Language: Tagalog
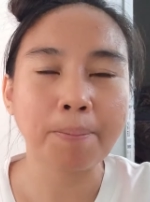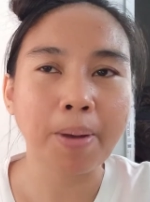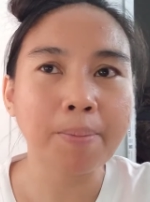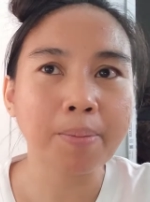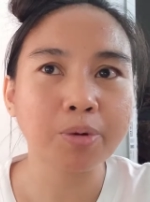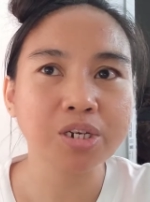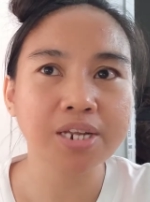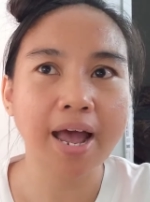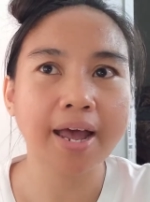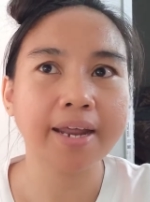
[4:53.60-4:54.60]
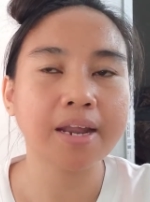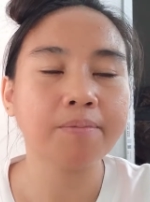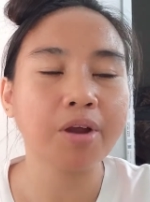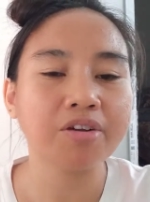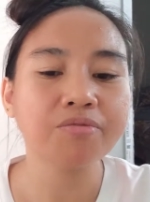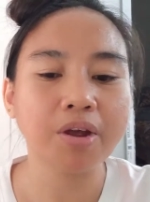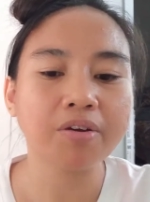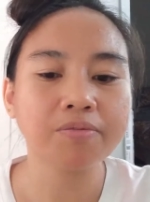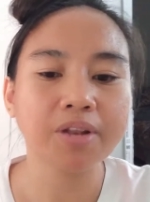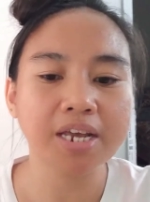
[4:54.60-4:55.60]
pa-member sa akin. I'm very
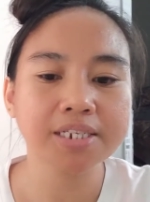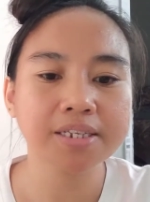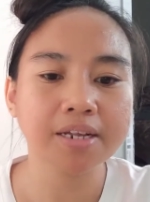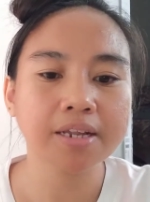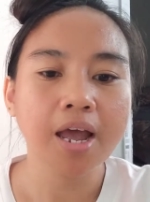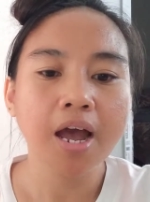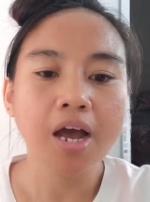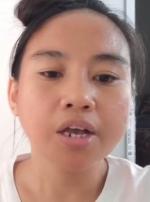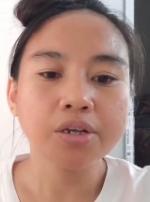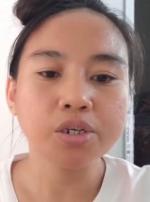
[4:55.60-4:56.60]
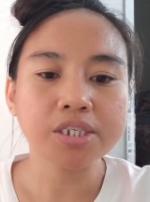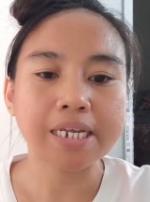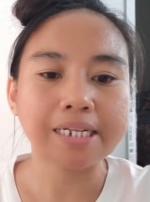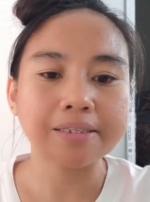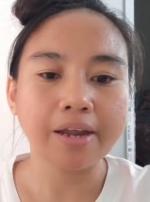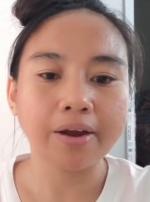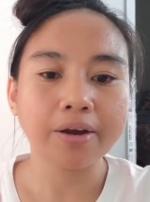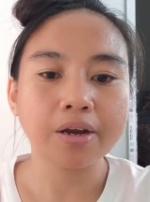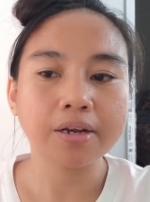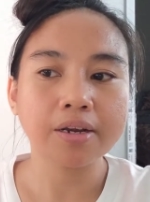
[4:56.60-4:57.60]
very blessed that you still
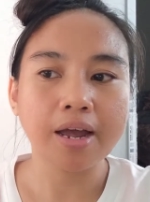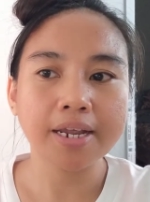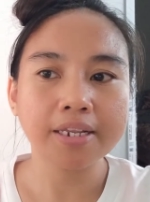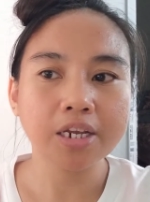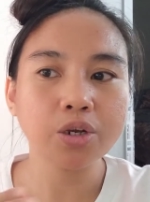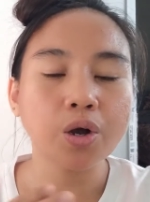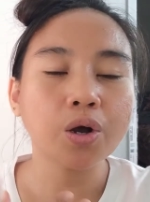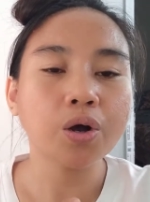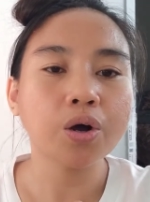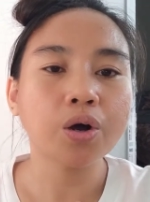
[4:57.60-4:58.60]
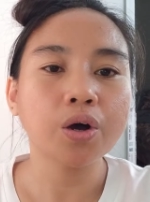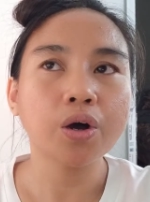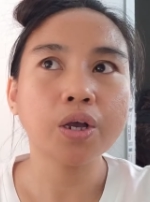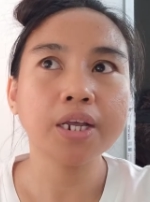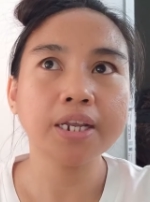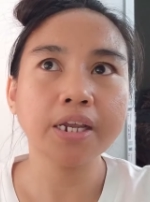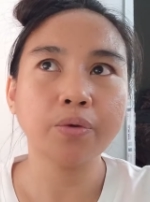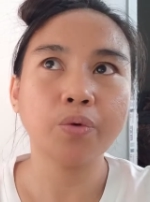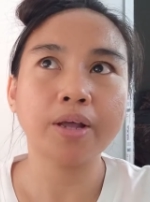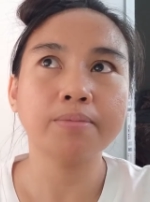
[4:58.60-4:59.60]
there na hindi niyo ako
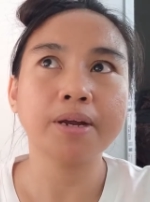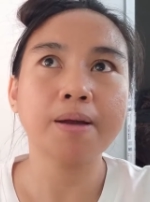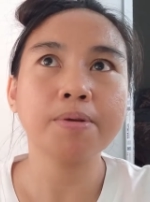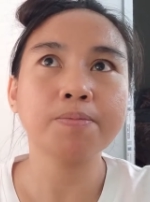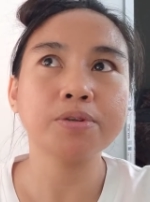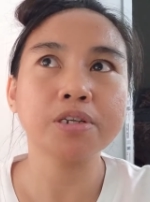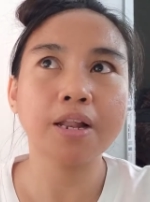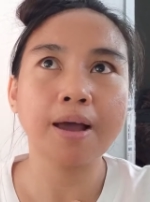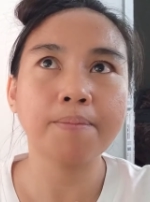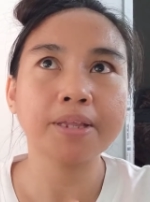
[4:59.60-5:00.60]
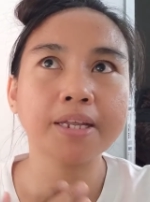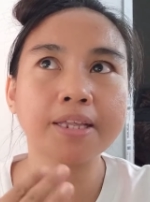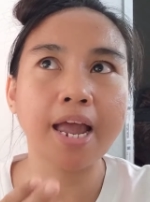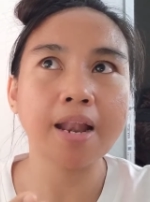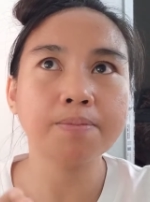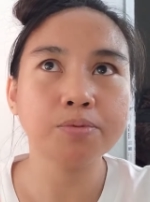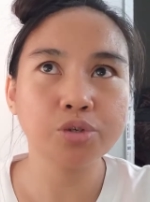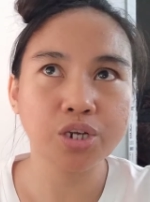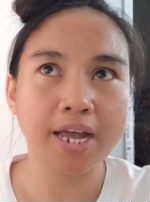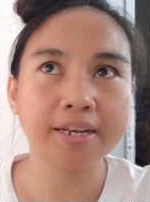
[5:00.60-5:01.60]
iniiwan. Marami pong salamat at dahil po
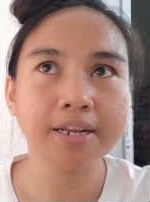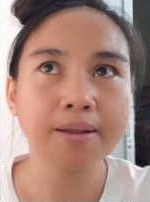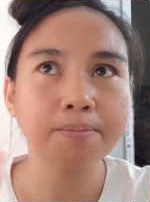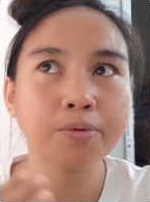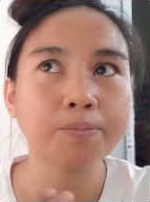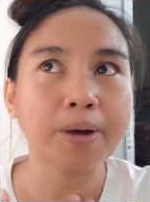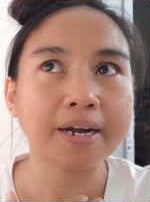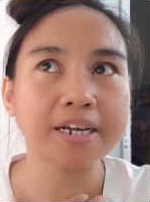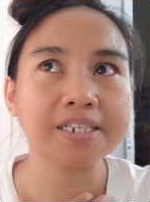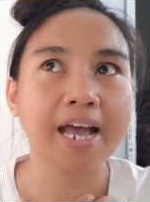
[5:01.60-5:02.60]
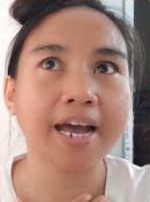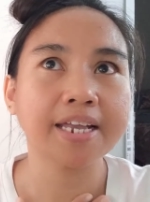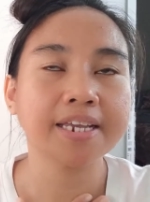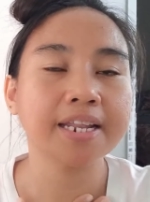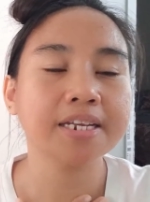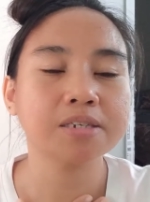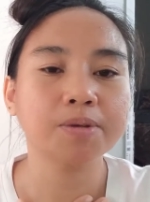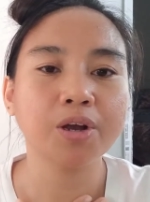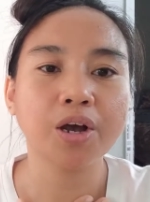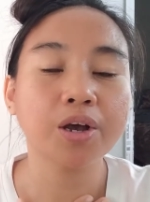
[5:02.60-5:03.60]
dyan, hindi po para sa akin yan is because